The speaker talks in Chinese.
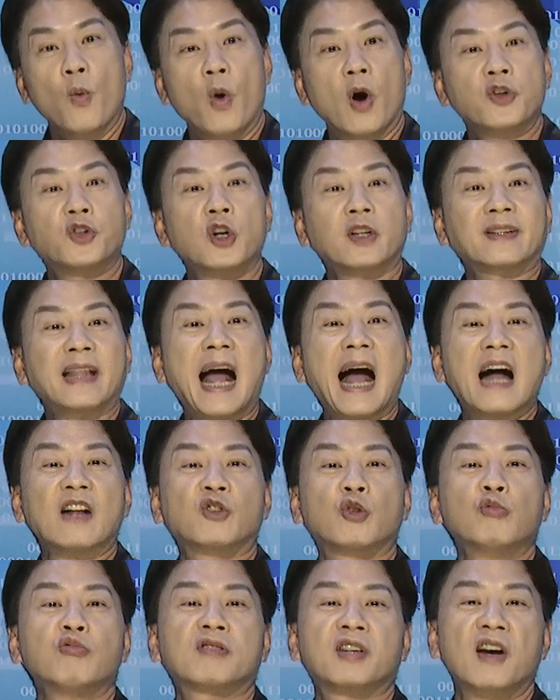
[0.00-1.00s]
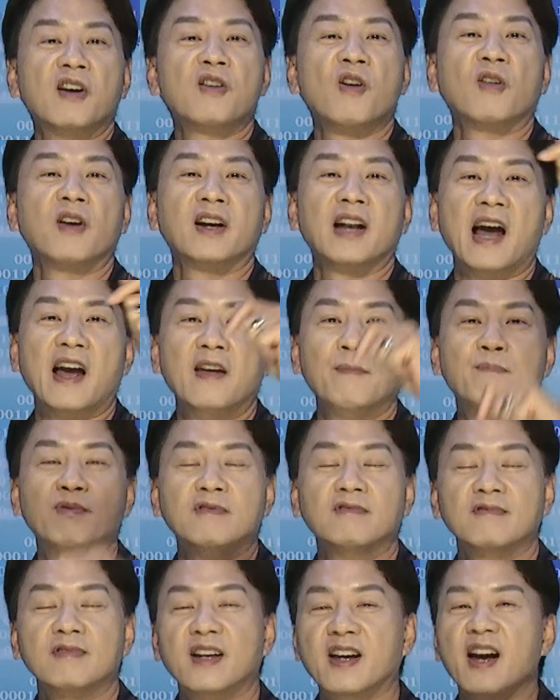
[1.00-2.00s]
我就踏出成功的那一
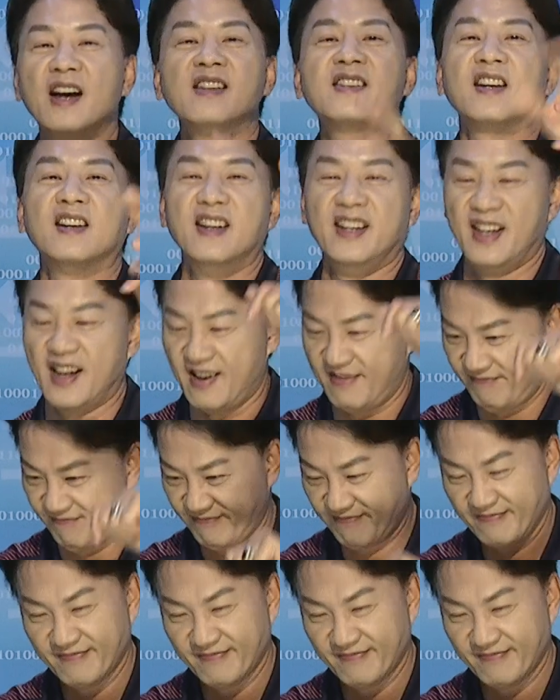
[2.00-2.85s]
步，跟着你了。